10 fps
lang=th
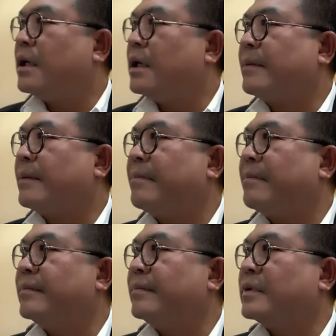สำหรับ
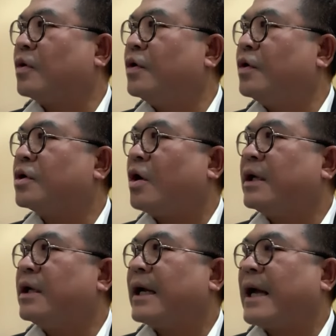กลยุทธ์ตอน
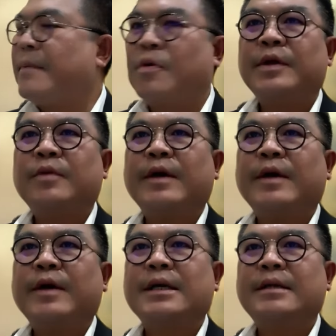นี้นะครับผมคิดว่า
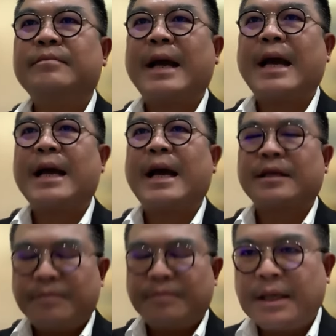ถ้าขึ้นมาอาจ
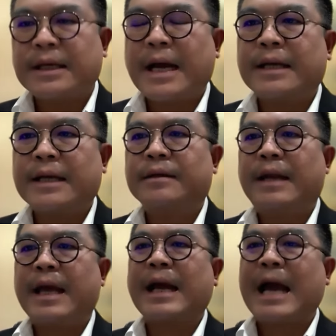จะมีการ
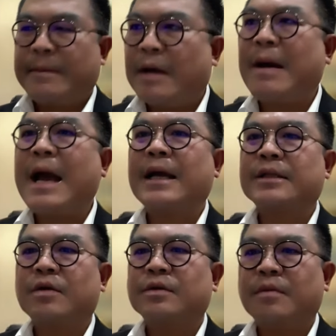แรงขายมาบ้าง
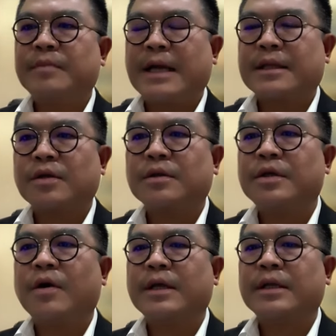ต้องต้องอาจจะต้องท
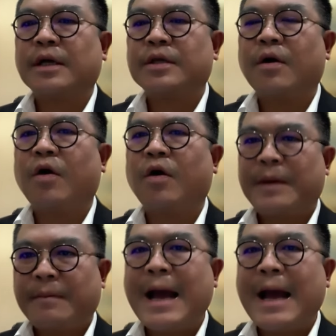ยอยทยอยออก
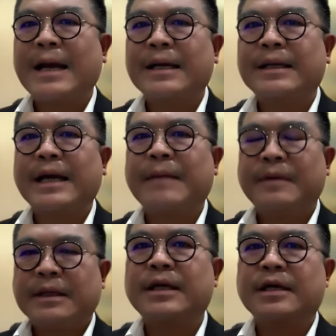ไปบ้างนะครับ
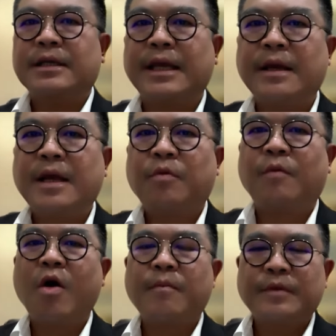คือคืออย่างนี้ผ
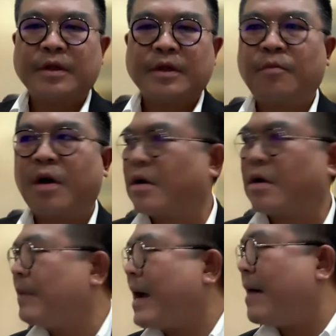มมองต้องมองก่อน
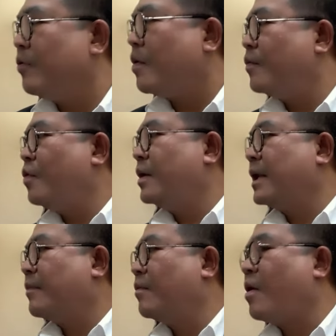ภาพรวมหุ้น
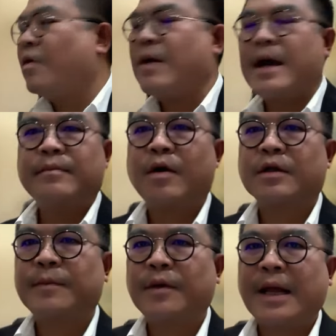เนี่ยผมมองว่าพอ
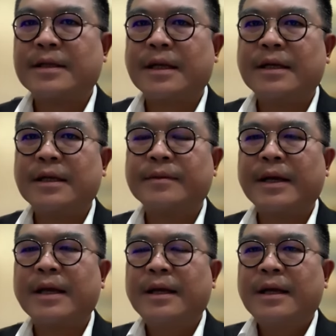จะมีเวลาสักนิดหนึ่งใช่ไหม
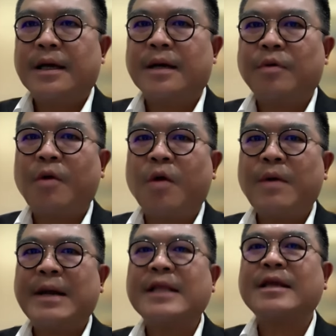ผมมอง
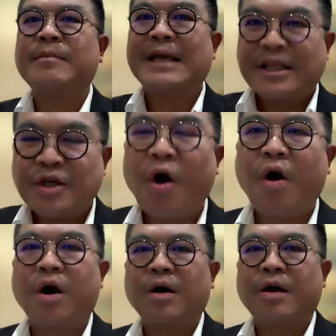ว่ามันจะมีการย่อ
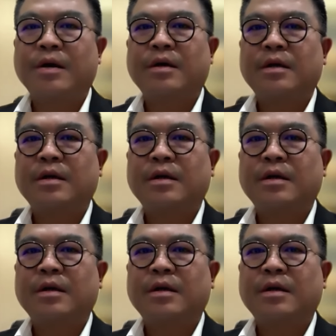ครับ